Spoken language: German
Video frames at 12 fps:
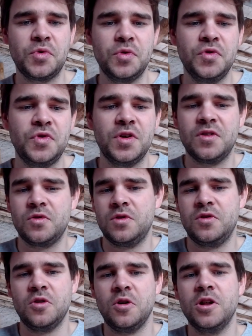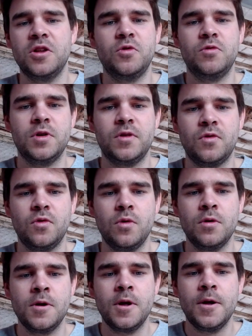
günstig, ist so eine Sondersituation.